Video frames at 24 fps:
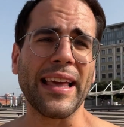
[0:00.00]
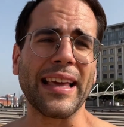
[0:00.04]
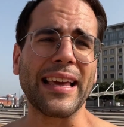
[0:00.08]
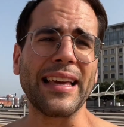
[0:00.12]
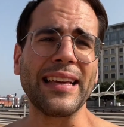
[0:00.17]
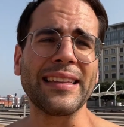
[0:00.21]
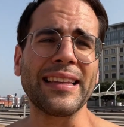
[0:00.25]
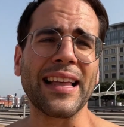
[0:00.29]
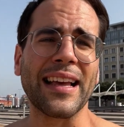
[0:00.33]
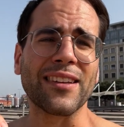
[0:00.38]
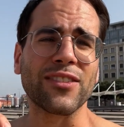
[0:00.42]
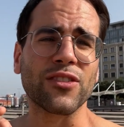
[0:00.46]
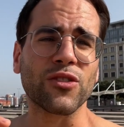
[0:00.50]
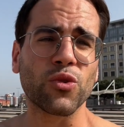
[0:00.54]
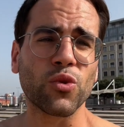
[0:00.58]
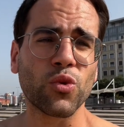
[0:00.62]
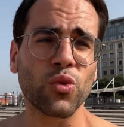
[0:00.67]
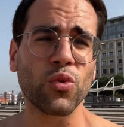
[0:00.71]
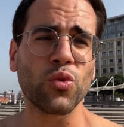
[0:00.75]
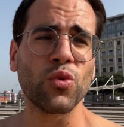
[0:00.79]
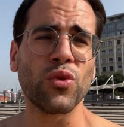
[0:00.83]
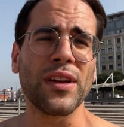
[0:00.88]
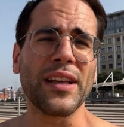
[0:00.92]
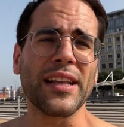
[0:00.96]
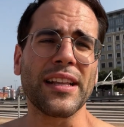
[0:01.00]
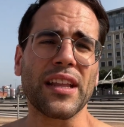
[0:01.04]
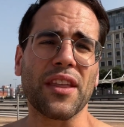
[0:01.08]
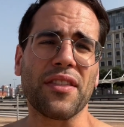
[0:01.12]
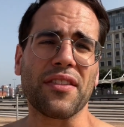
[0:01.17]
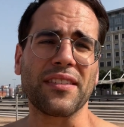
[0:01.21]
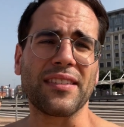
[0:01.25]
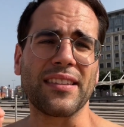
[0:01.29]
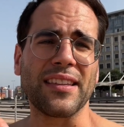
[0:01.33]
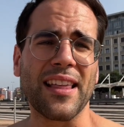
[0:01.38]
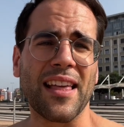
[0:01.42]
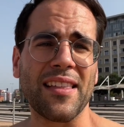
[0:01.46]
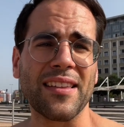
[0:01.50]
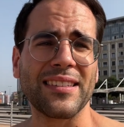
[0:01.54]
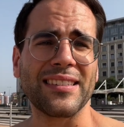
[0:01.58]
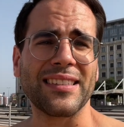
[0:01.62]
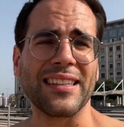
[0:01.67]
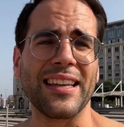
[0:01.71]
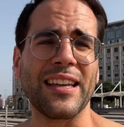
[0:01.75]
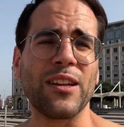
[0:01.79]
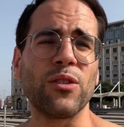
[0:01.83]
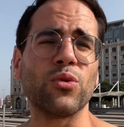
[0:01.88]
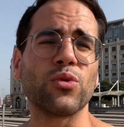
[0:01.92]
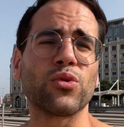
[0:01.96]
quitas tus necesidades
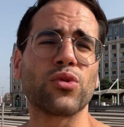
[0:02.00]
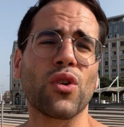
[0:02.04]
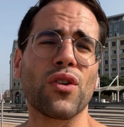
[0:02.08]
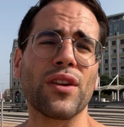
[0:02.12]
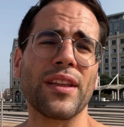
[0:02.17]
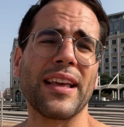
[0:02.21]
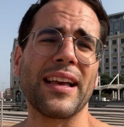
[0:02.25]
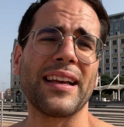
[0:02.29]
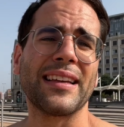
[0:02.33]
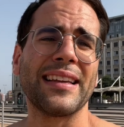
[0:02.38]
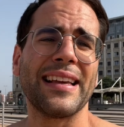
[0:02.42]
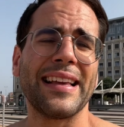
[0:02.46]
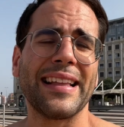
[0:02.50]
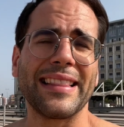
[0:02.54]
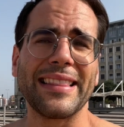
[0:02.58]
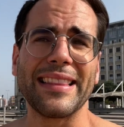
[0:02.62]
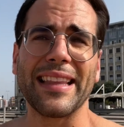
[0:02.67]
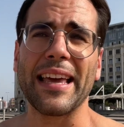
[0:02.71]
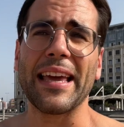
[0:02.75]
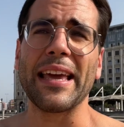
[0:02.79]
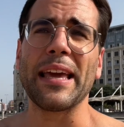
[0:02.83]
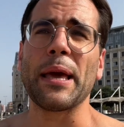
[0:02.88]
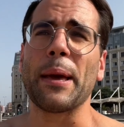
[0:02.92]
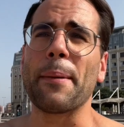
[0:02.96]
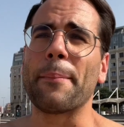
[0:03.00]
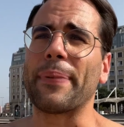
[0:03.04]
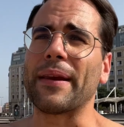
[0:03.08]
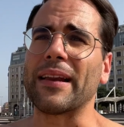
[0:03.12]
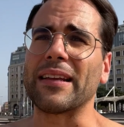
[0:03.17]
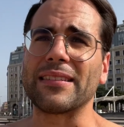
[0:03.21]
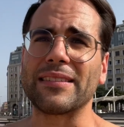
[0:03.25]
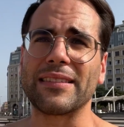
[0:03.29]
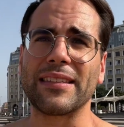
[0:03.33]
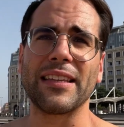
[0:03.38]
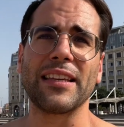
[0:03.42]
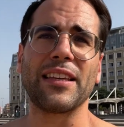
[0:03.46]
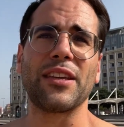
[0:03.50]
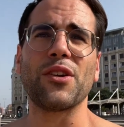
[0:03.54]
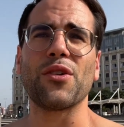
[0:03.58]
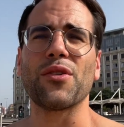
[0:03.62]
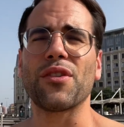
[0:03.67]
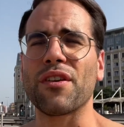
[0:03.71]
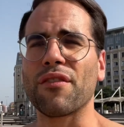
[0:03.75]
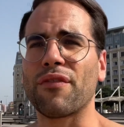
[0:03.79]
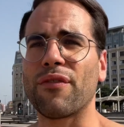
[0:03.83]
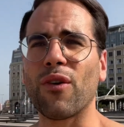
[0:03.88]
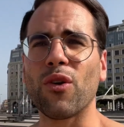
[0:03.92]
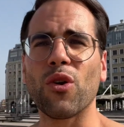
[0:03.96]
ilusorias de prestigio,
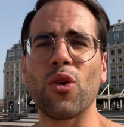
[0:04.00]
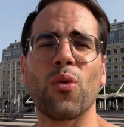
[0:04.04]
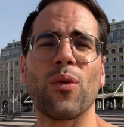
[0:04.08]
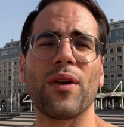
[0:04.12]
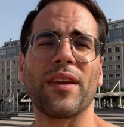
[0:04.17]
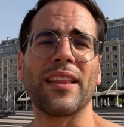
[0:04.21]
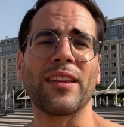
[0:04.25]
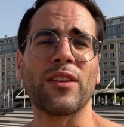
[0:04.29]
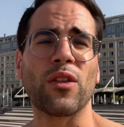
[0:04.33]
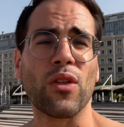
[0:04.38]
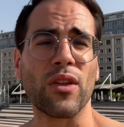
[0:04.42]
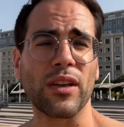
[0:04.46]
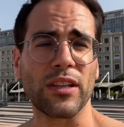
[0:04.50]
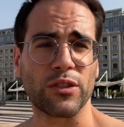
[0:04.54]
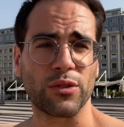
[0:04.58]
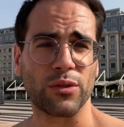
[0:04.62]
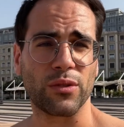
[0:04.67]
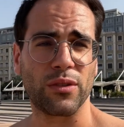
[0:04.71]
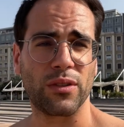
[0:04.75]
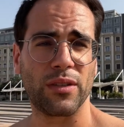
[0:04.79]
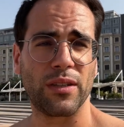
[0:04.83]
de followers, de todo eso.